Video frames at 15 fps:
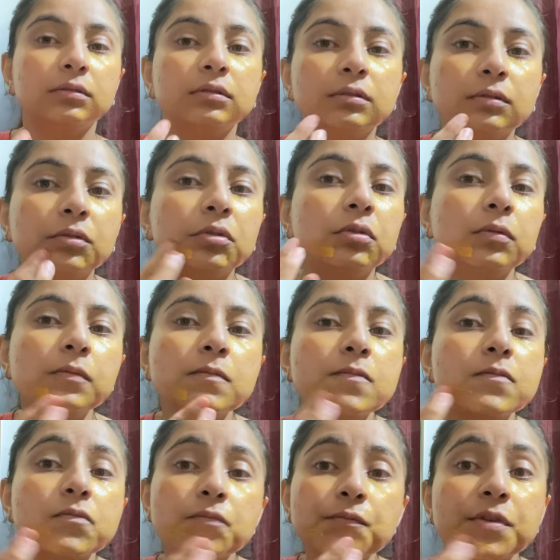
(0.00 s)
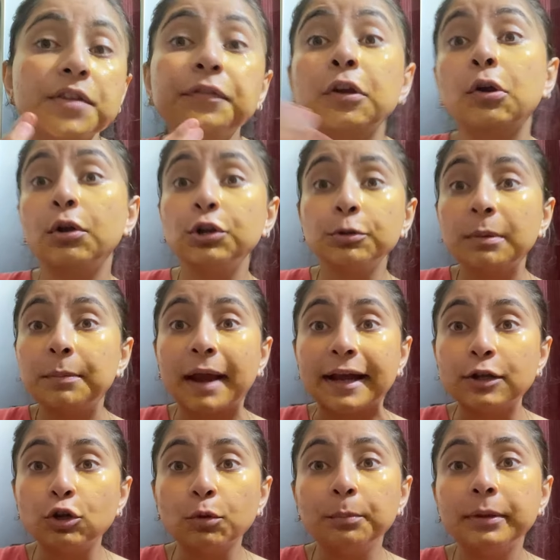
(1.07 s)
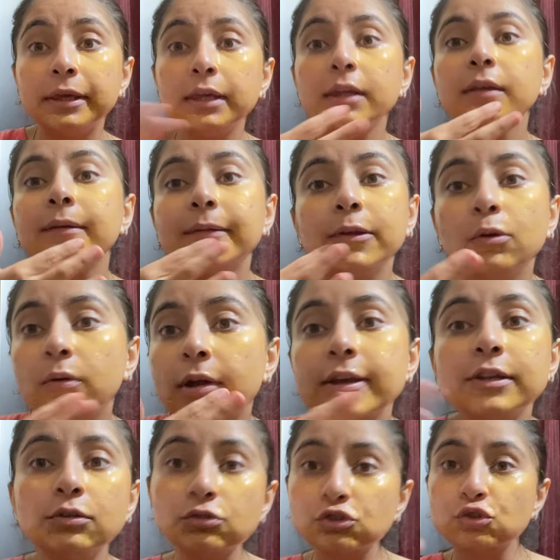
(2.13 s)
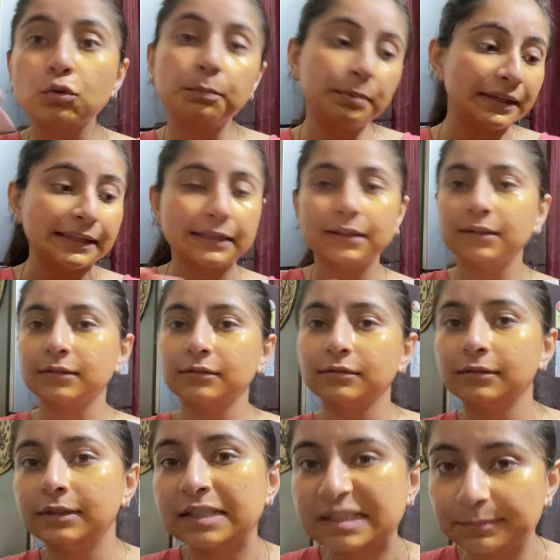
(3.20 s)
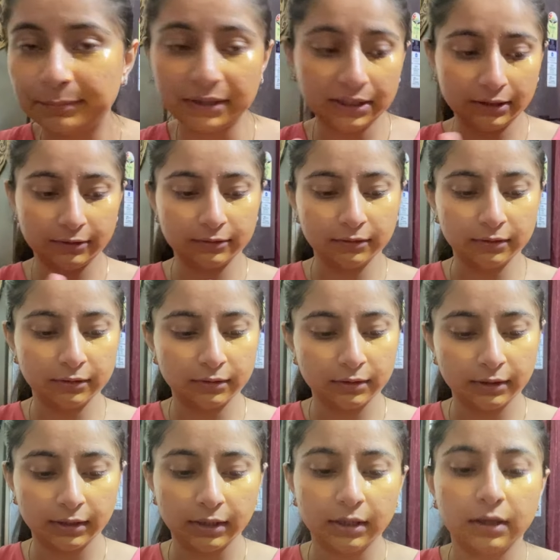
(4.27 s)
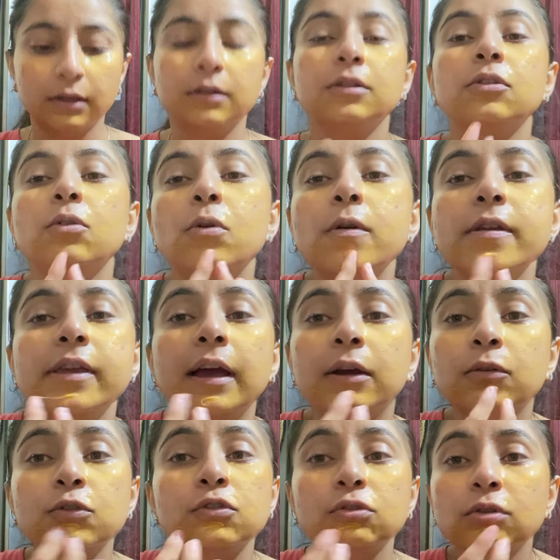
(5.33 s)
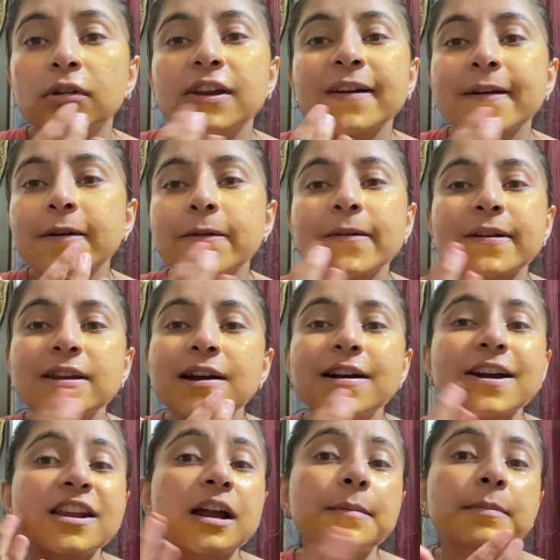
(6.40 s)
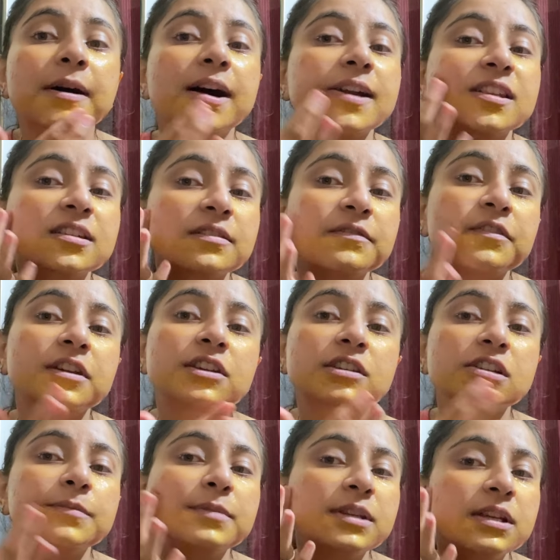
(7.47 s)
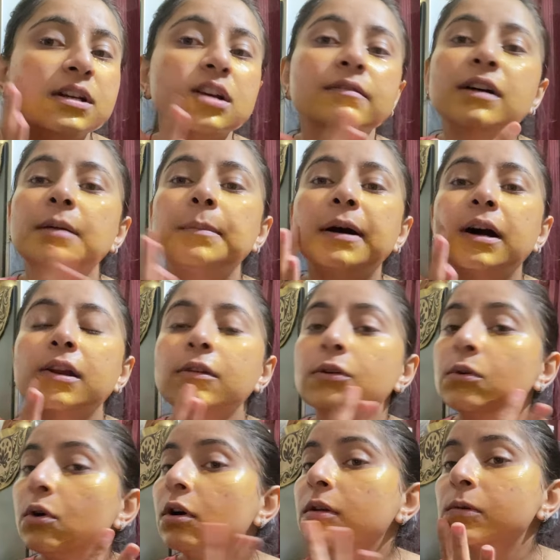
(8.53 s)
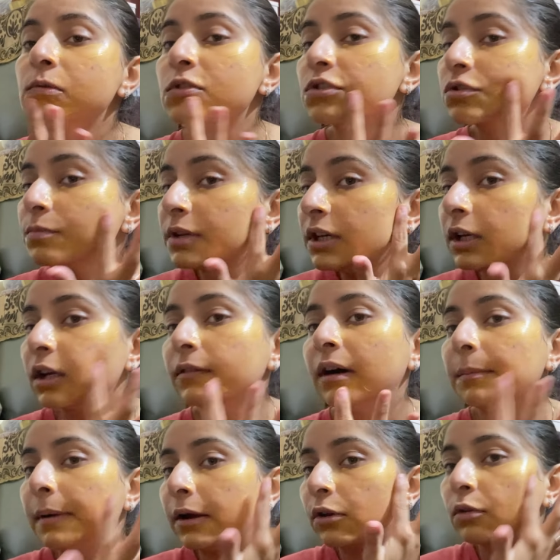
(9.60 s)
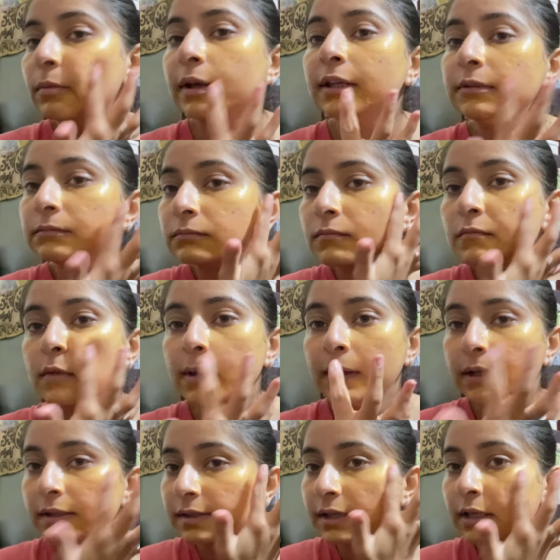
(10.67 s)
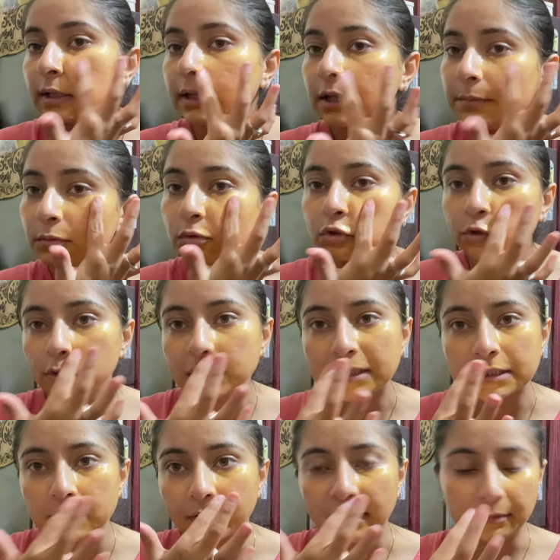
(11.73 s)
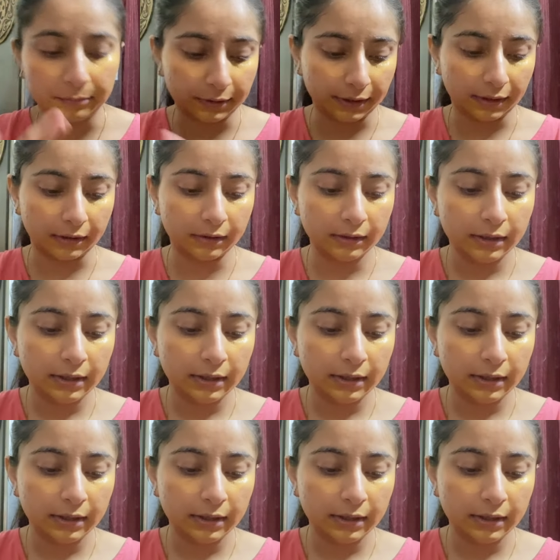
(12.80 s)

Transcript: you know if you're going to be bride to be you can use to be this be तो या कुछ तो अलग करोगे ना अगर आप बाहर से फेशियल भी नहीं करवा पा रहे हो और कुछ भी नहीं करवा पा रहे हो भाई स्किन केयर में कुछ तो चेंज कराना पड़ेगा